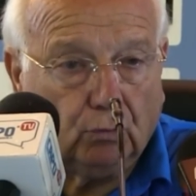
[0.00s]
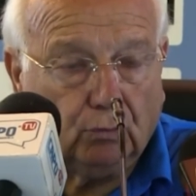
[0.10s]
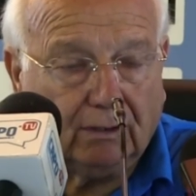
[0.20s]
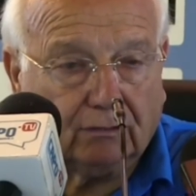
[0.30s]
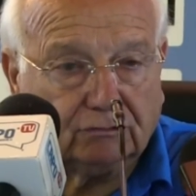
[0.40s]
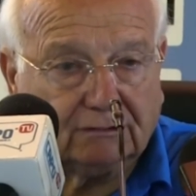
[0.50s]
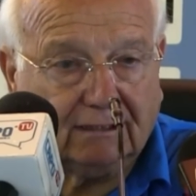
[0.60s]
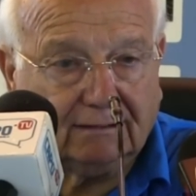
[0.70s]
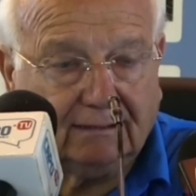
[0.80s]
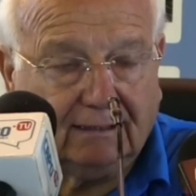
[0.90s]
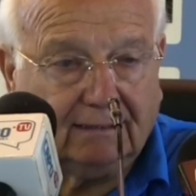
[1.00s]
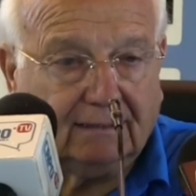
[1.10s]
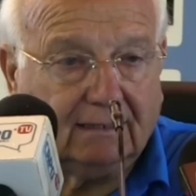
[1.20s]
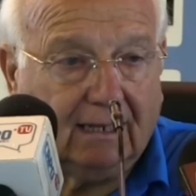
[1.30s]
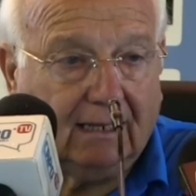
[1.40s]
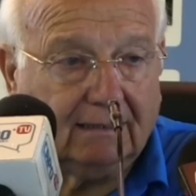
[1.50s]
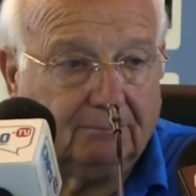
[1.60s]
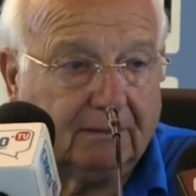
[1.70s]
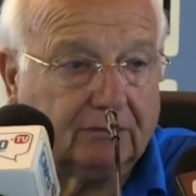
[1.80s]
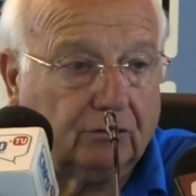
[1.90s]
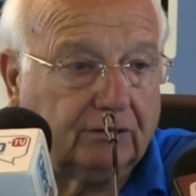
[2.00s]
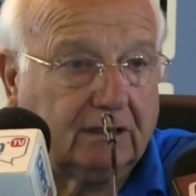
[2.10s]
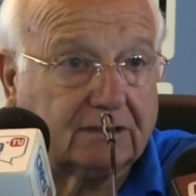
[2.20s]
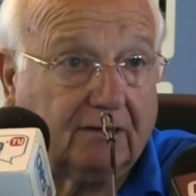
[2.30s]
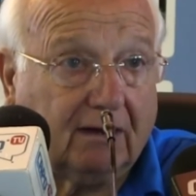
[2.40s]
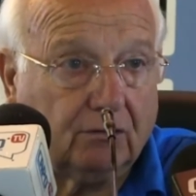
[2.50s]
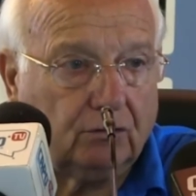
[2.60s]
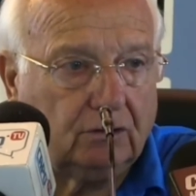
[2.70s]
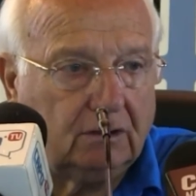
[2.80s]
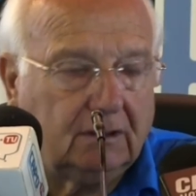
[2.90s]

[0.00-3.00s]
una constancia en la inspección del trabajo,